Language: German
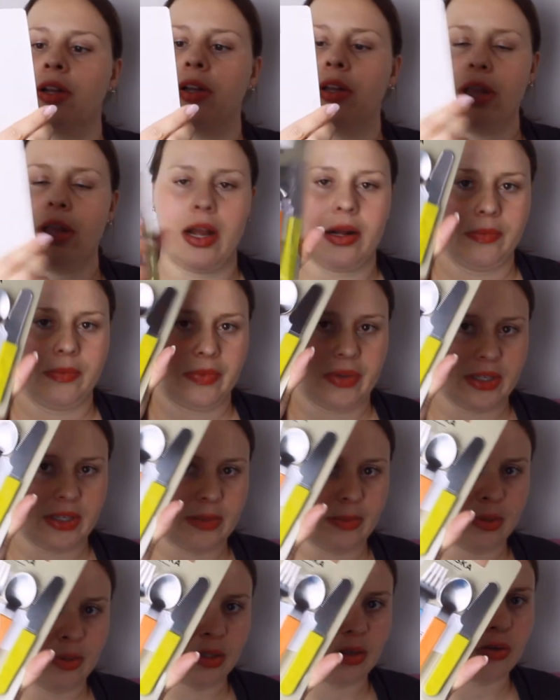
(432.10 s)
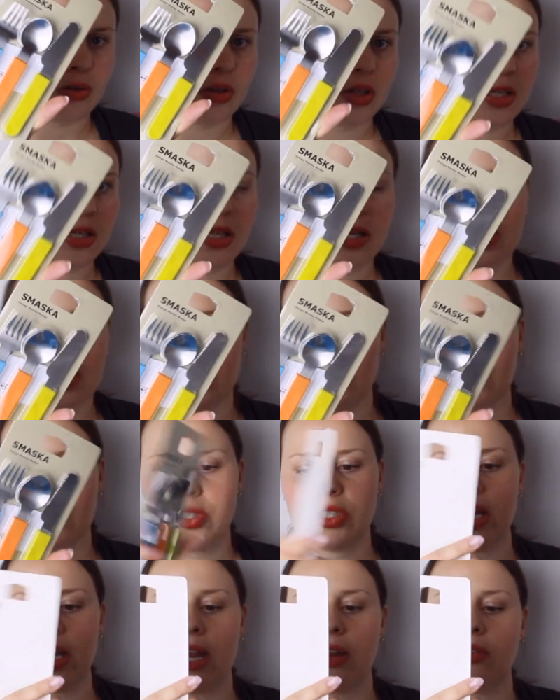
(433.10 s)
Ja, deswegen auch richtiges
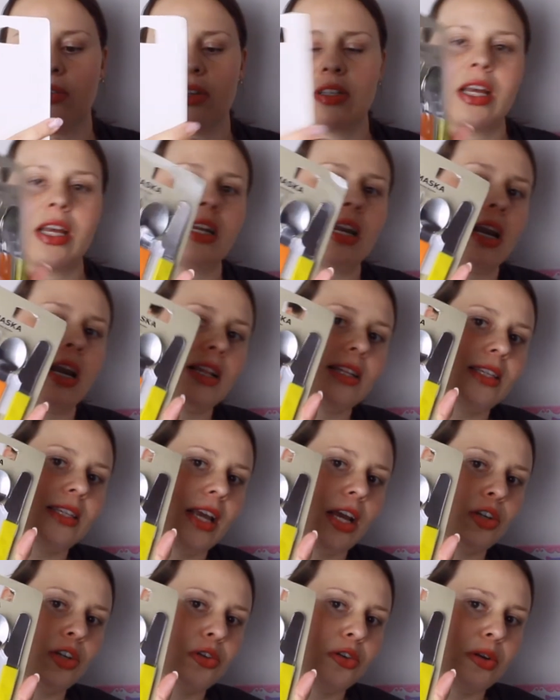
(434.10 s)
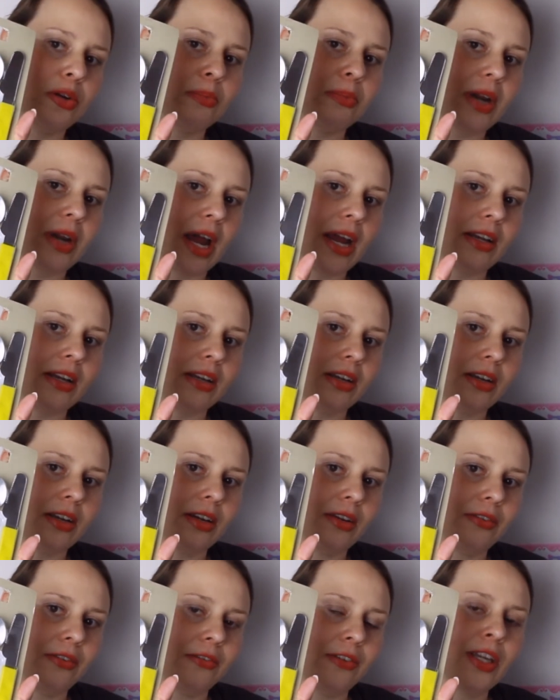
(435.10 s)
Besteck und es hat einen sehr schönen breiten
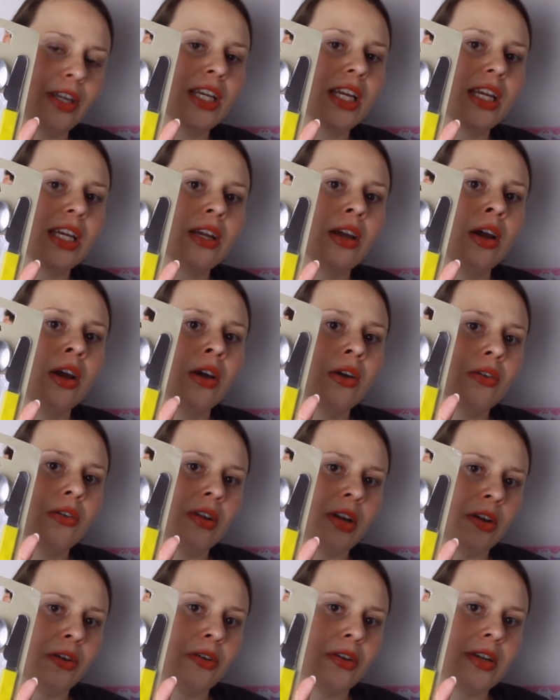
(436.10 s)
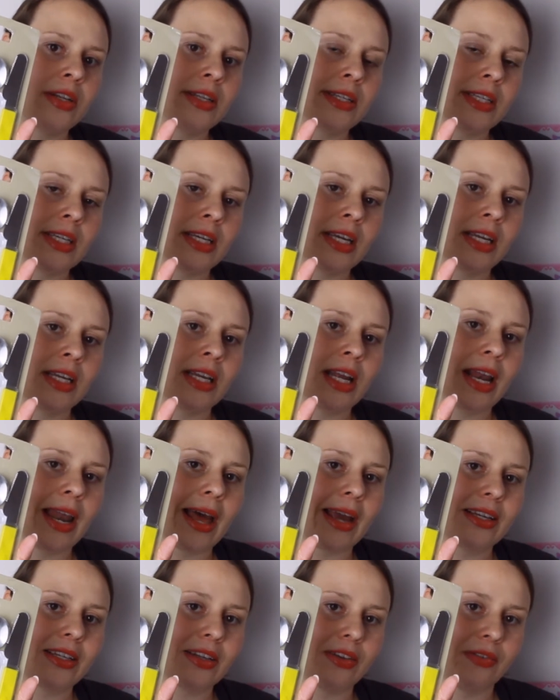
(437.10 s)
Griff, finde ich. Und dann können es die Kinder leichter